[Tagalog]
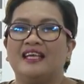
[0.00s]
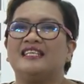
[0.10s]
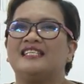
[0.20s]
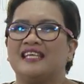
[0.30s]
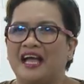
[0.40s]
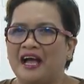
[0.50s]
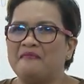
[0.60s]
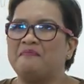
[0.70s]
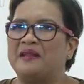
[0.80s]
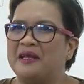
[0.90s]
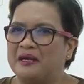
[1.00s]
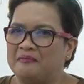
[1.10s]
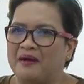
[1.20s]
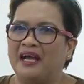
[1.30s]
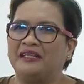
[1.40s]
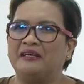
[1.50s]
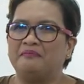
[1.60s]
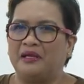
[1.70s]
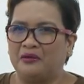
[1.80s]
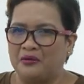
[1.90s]
siya ang pinakabatang
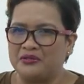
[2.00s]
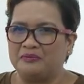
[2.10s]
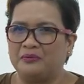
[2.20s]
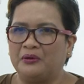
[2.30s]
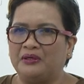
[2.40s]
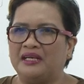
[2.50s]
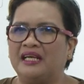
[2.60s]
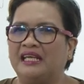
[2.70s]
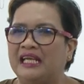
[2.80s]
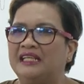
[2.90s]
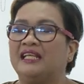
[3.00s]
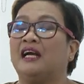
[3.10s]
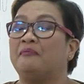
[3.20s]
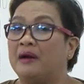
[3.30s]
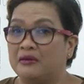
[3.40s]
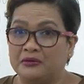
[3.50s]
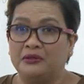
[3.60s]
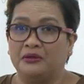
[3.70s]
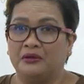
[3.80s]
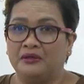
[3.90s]
pilosopo na naging tagapangulo